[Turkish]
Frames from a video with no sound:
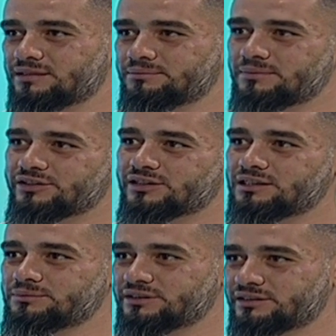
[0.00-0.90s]

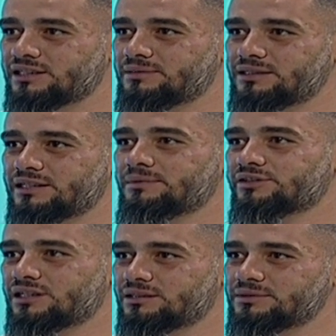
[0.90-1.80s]
Başkanımız, İskele Belediye
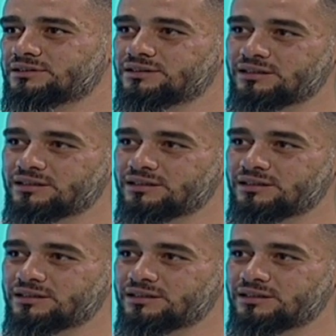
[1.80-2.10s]
Başkanımız